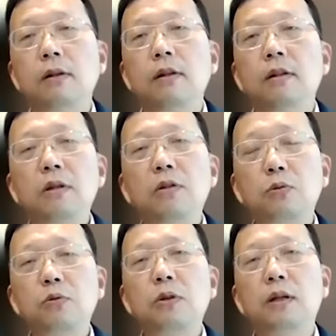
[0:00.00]
还有一个
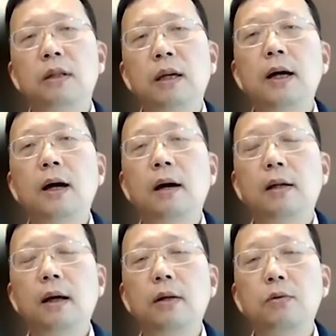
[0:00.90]
数据呢，越南
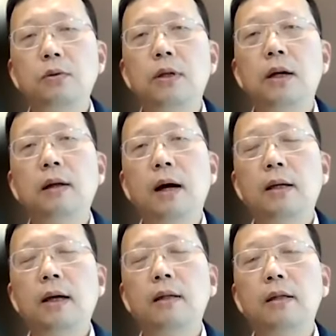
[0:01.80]
啊，它去年二
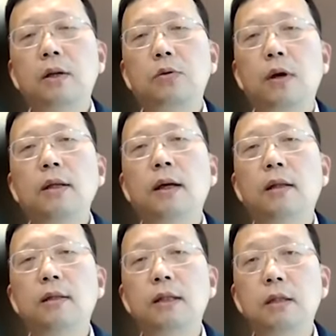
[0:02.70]
零二一年全
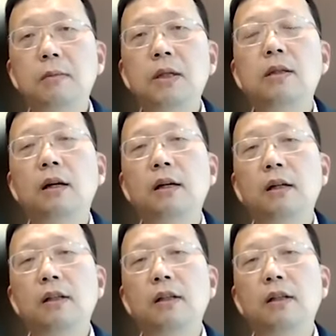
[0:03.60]
年的 G D P 呢，